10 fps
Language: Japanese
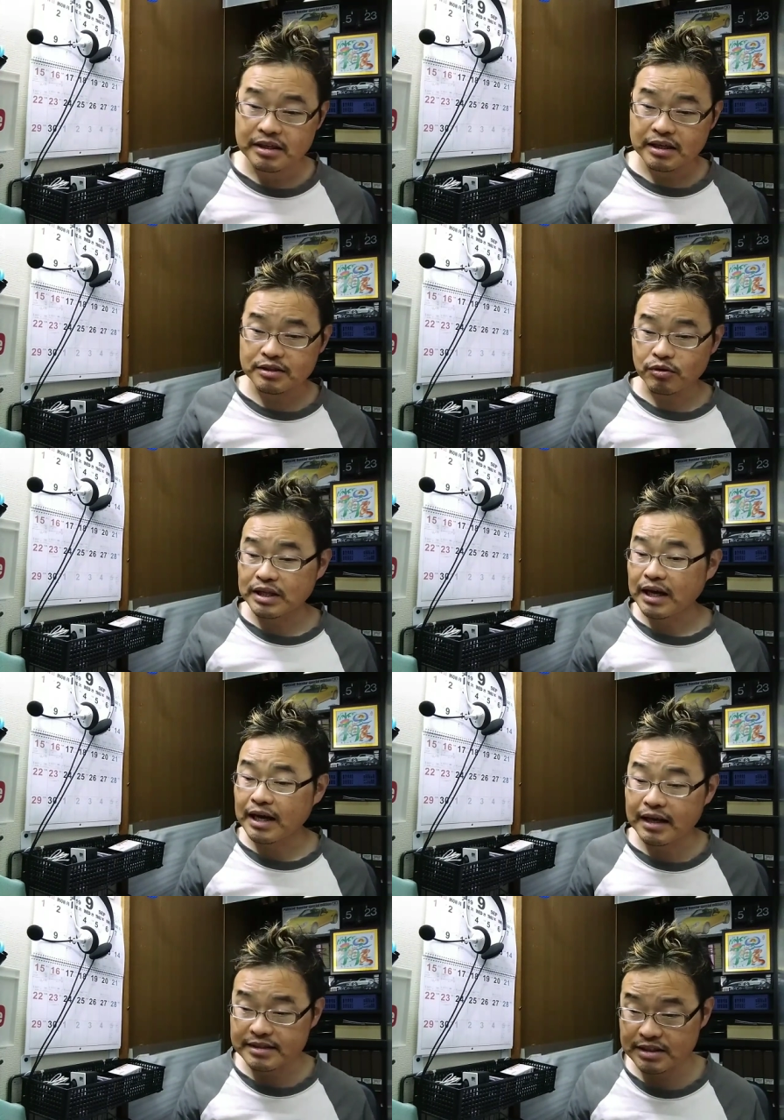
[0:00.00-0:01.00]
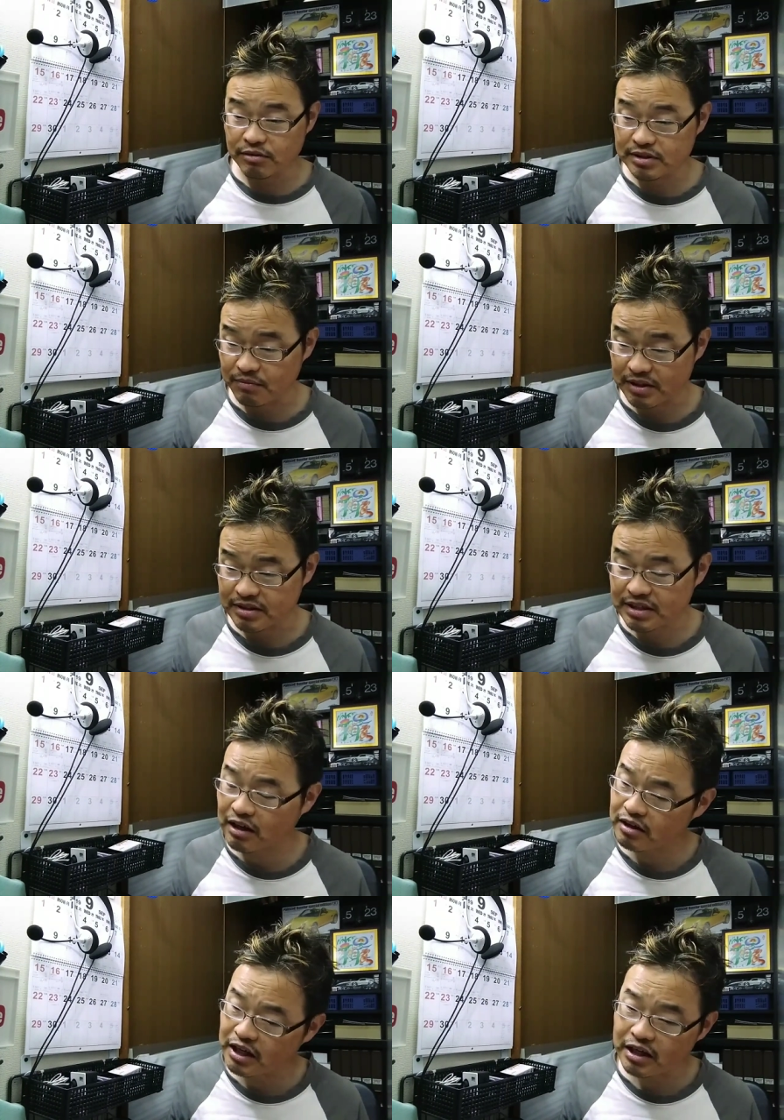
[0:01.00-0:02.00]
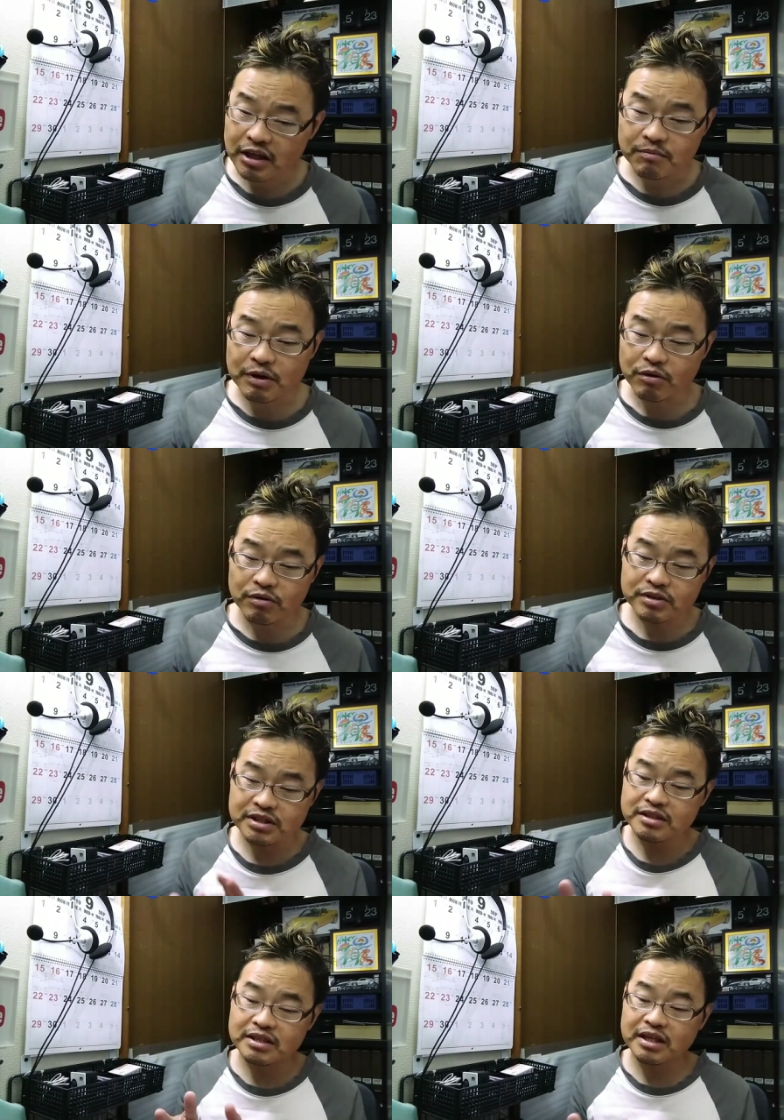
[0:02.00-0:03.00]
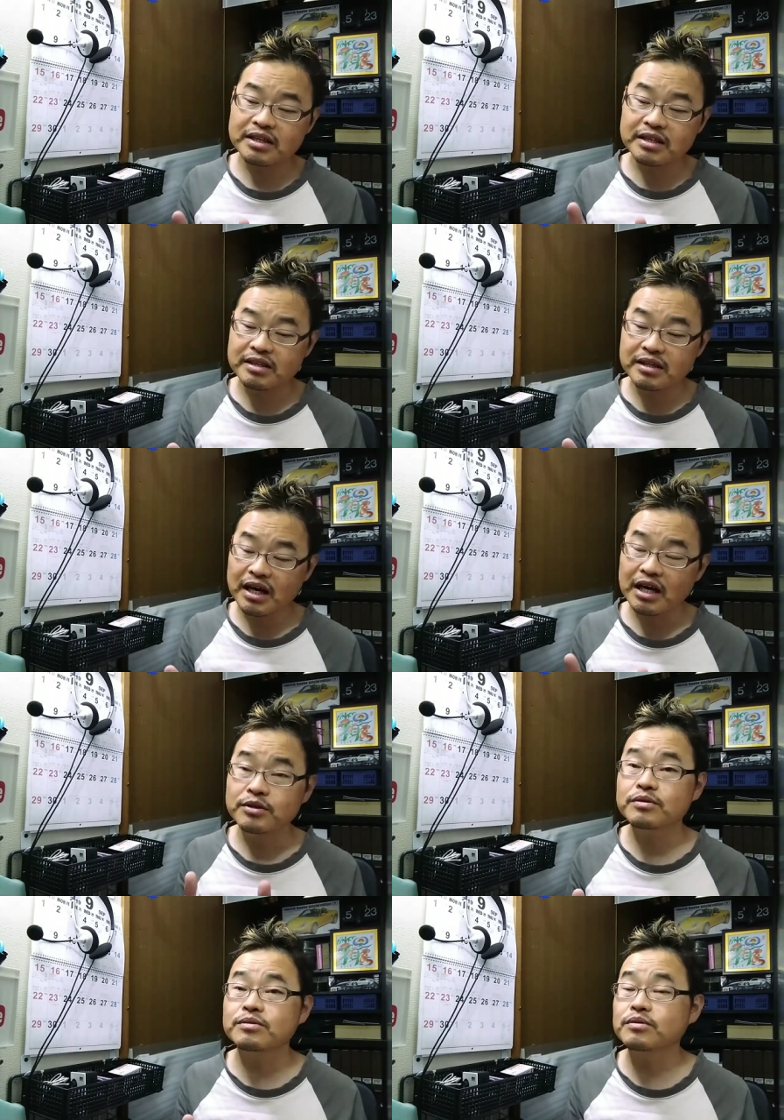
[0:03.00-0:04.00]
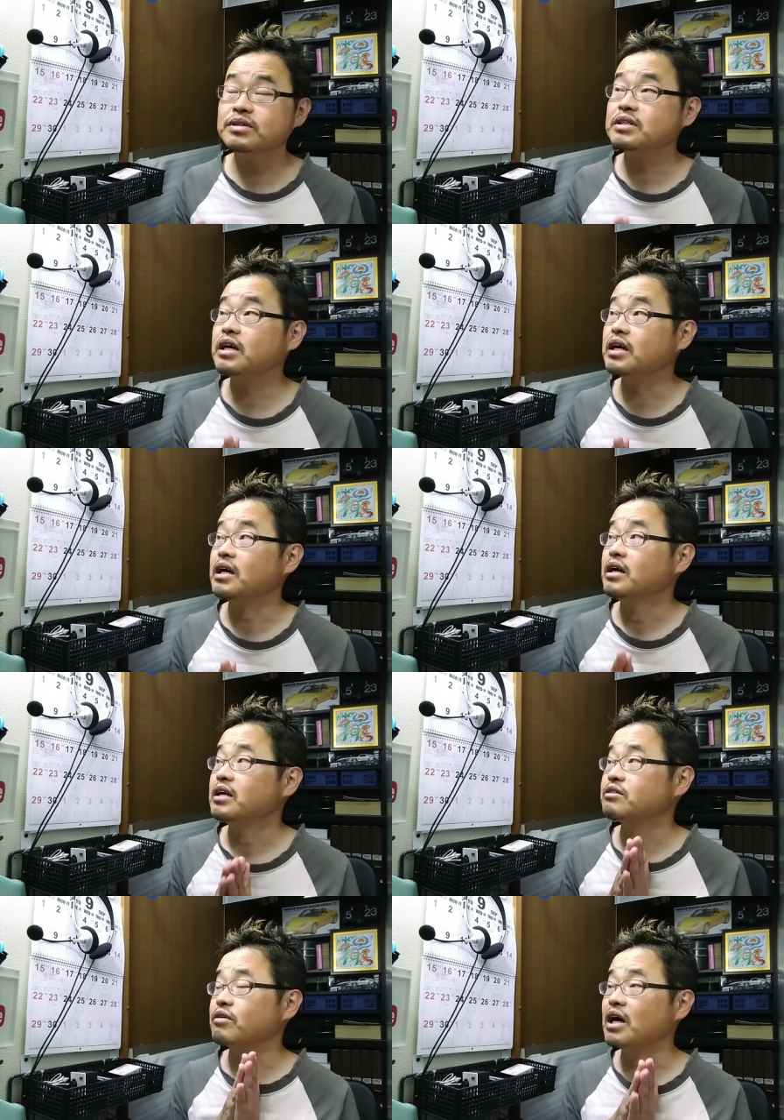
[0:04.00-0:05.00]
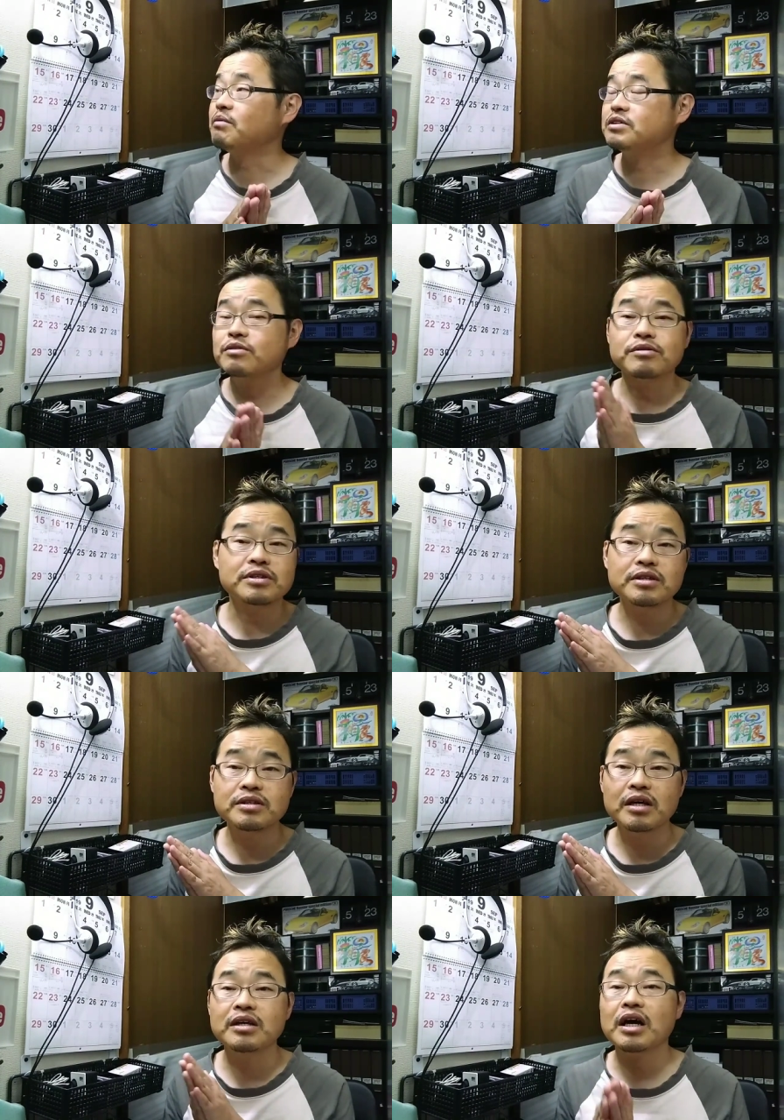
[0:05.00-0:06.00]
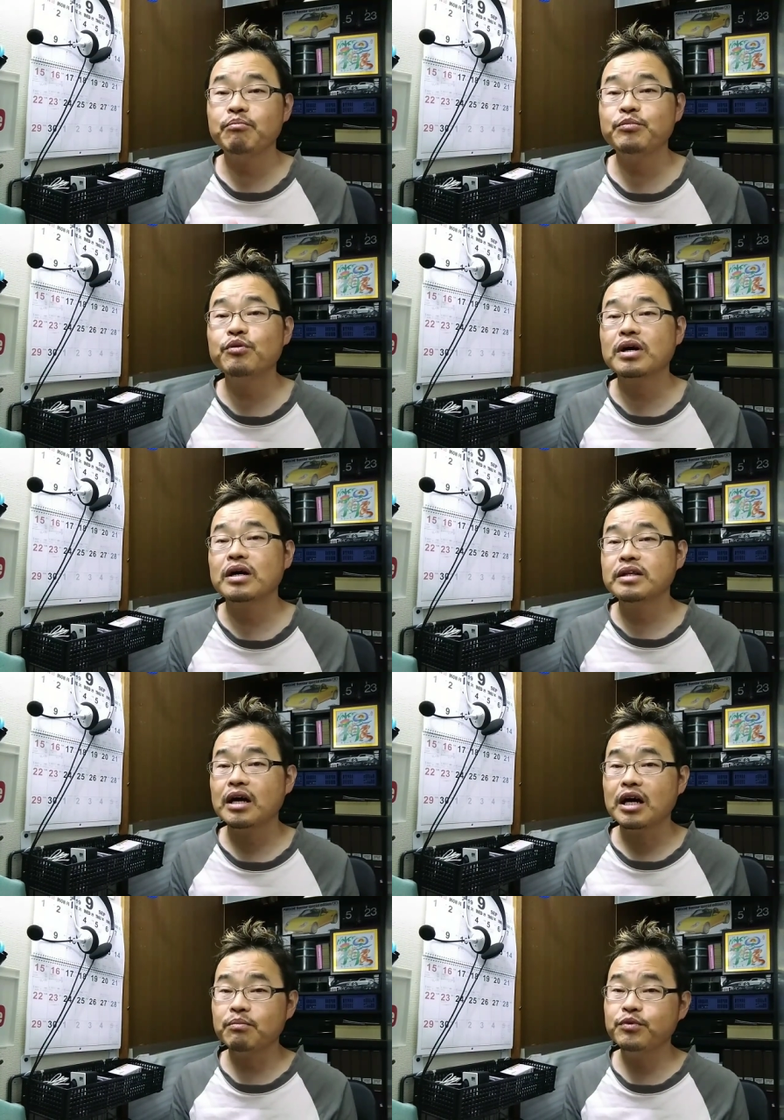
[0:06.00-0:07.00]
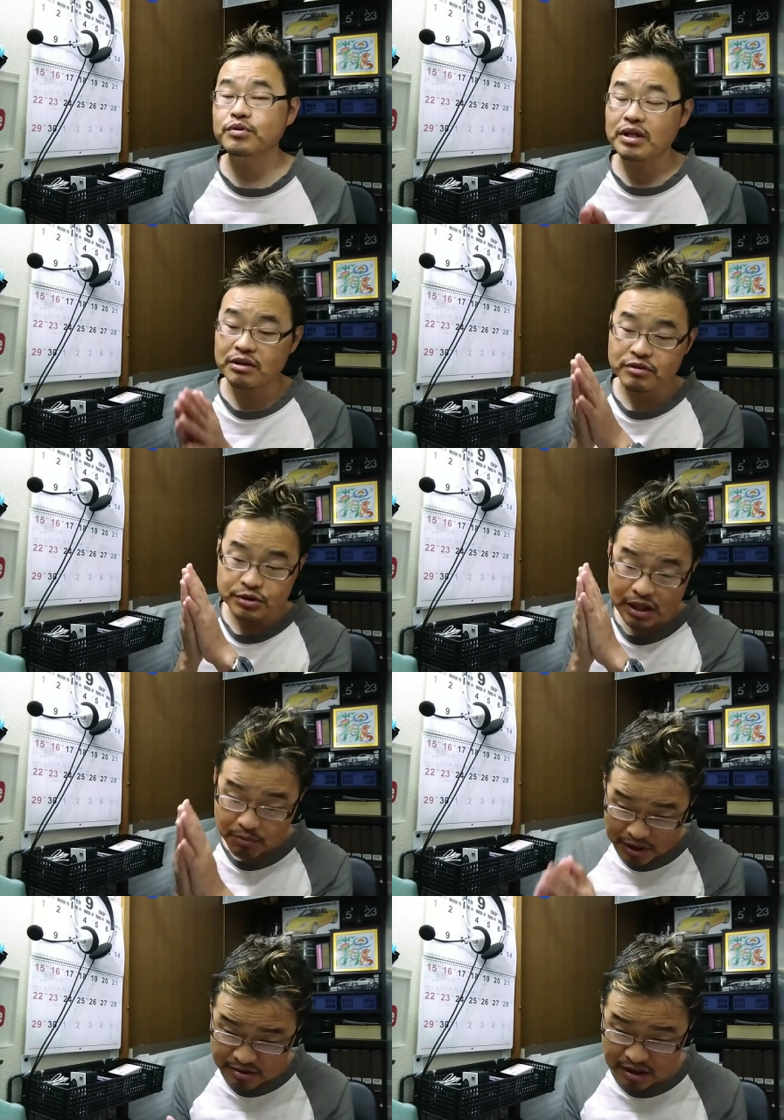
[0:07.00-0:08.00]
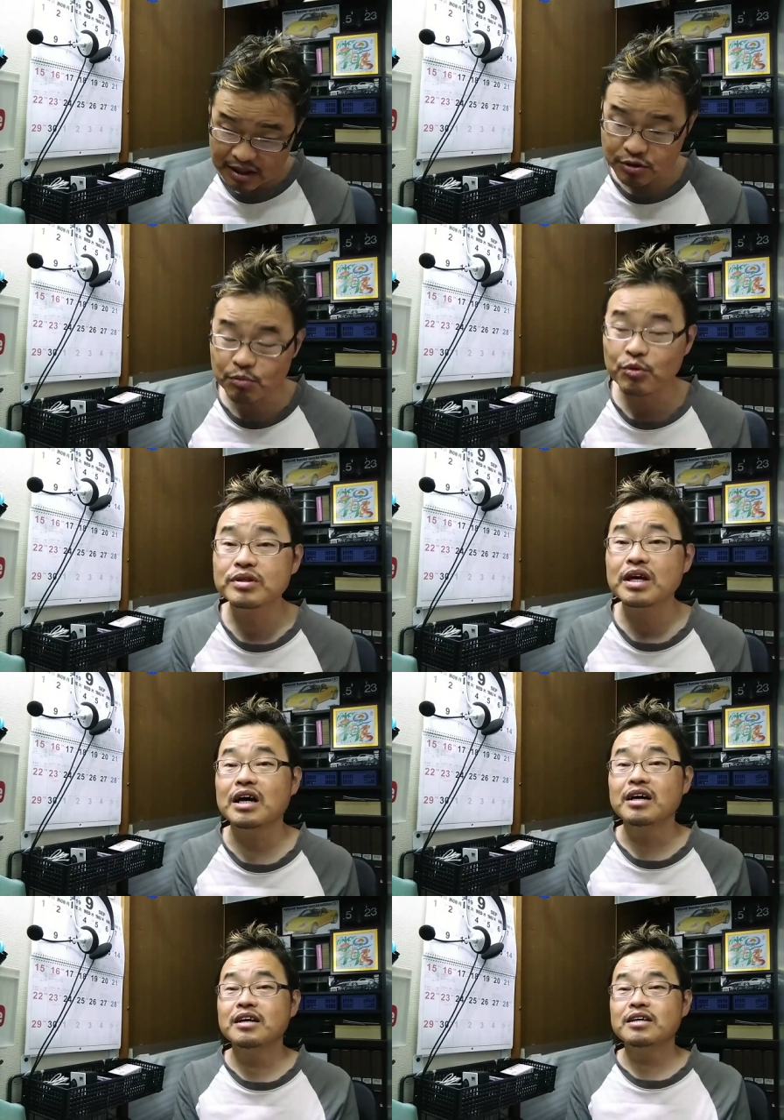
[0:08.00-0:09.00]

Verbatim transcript: えー、そんな感じ感じでございます。だからね、まあ、この新製品がひょっとして、その Amazon の新製品発表会で発表されるデバイスかなと思った